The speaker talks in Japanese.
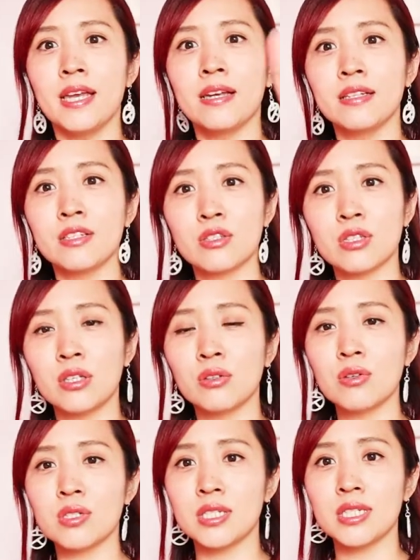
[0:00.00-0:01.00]
ネイリストさん
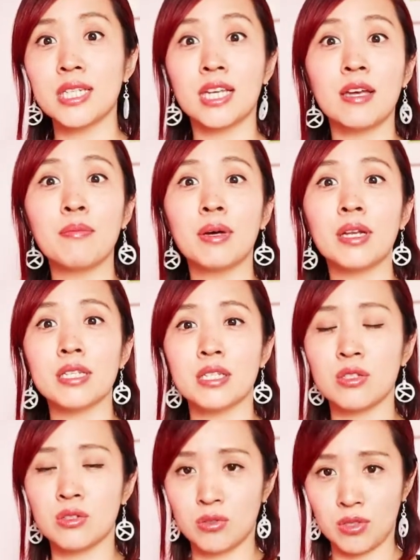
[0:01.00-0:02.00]
同士で世間
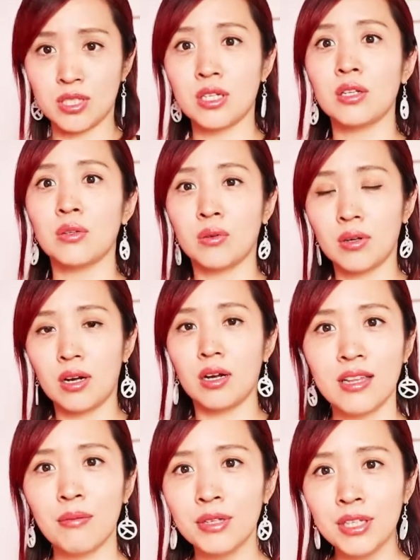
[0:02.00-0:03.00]
話すごいしたりと
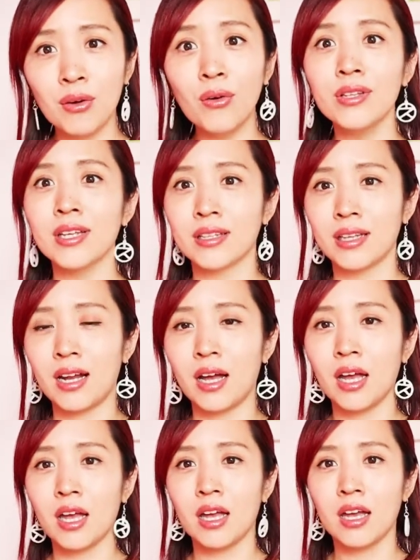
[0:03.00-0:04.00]
か、多分日本だった
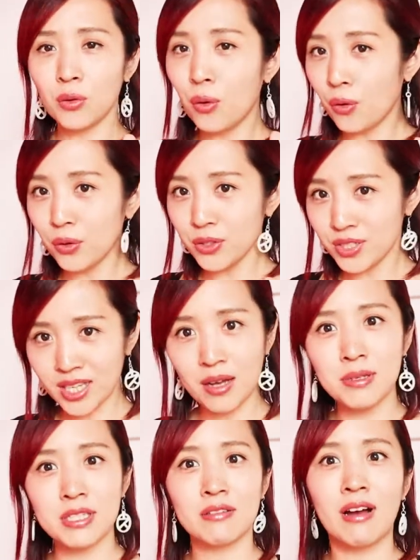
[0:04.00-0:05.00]
らこういう
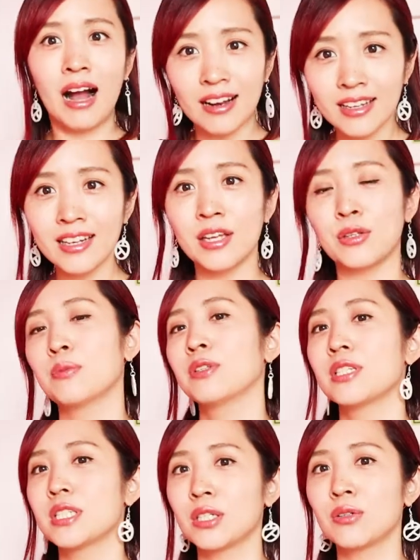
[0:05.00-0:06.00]
サービスはありえないと思う
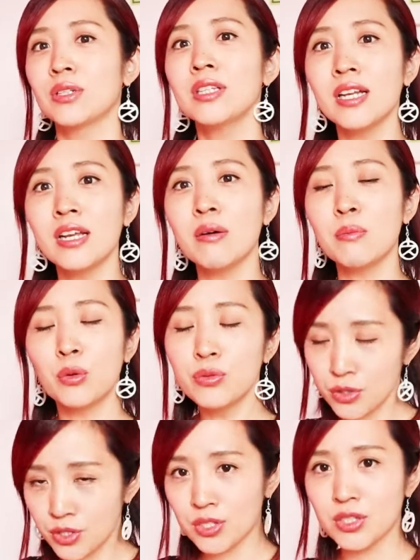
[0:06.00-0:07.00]
んですけど、イタリアはもう
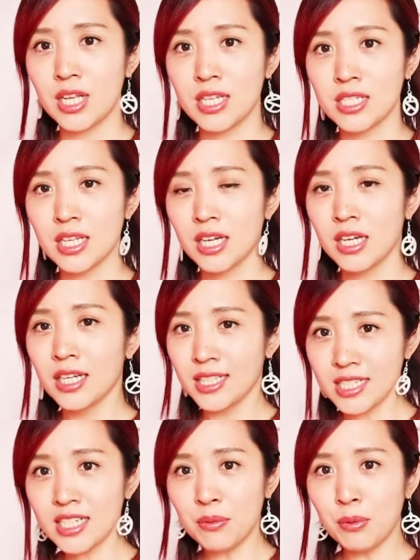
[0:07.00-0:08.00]
普通です。
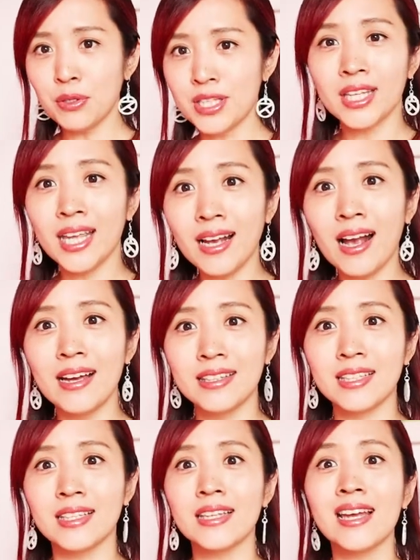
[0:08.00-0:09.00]
でしかも手が空い
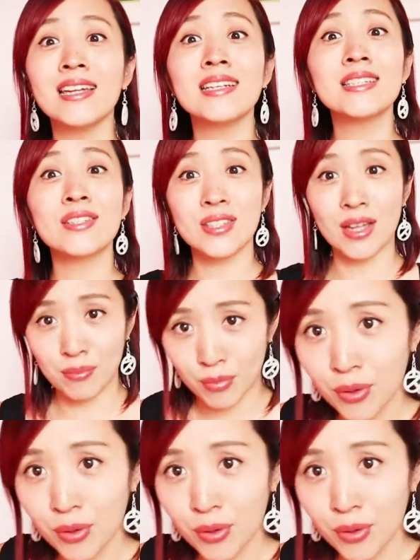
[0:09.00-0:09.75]
てたネイリストさん